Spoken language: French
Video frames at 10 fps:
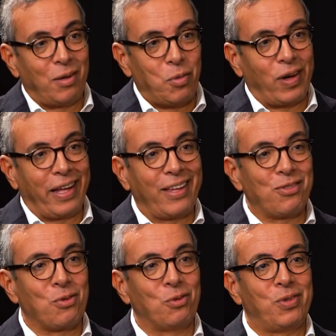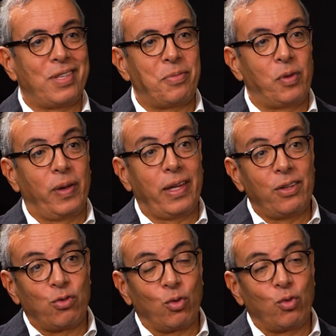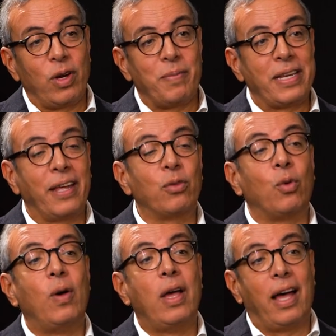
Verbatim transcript: d'abord les raisons de ces pénuries et surtout la manière dont